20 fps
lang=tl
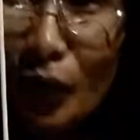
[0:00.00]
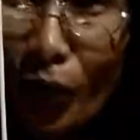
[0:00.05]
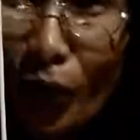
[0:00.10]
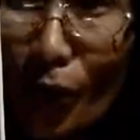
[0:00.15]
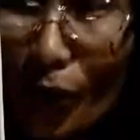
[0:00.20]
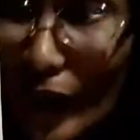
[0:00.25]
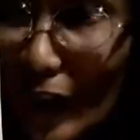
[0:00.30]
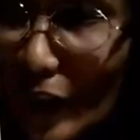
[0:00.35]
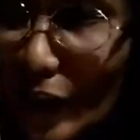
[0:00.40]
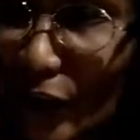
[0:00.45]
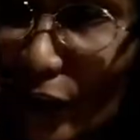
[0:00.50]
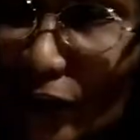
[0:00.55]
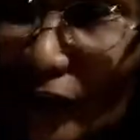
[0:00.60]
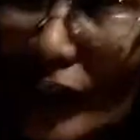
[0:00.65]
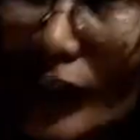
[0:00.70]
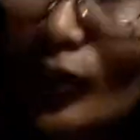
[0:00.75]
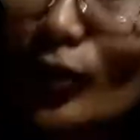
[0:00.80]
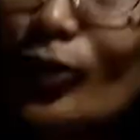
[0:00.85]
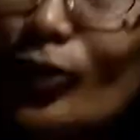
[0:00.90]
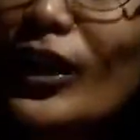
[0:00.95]
nag-oorasyon
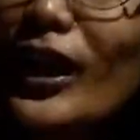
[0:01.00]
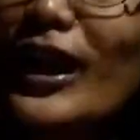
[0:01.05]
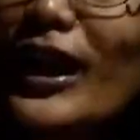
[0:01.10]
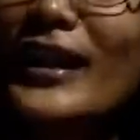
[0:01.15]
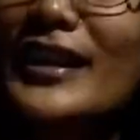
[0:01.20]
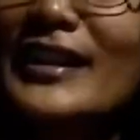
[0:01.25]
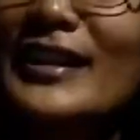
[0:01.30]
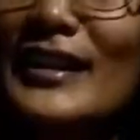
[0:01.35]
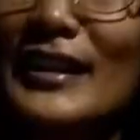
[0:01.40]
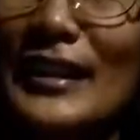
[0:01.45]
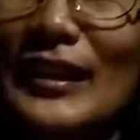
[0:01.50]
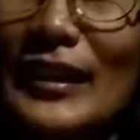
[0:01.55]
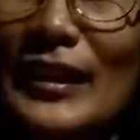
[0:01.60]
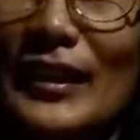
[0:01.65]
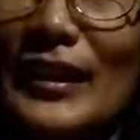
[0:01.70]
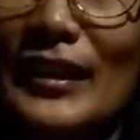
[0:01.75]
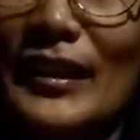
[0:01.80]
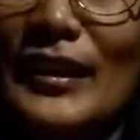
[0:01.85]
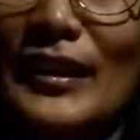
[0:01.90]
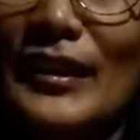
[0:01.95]
dito guys.
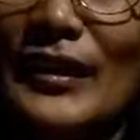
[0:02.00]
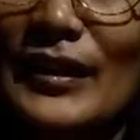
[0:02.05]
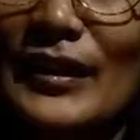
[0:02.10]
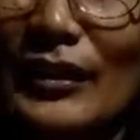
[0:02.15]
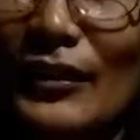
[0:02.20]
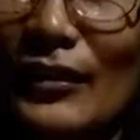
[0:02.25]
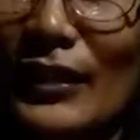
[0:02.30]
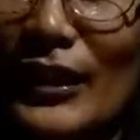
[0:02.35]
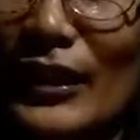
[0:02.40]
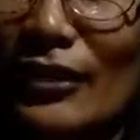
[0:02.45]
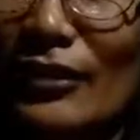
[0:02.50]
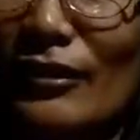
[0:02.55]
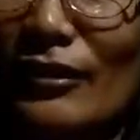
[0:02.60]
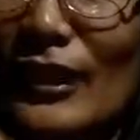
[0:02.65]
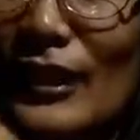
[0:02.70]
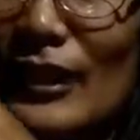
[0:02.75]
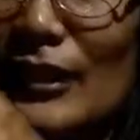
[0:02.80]
So eto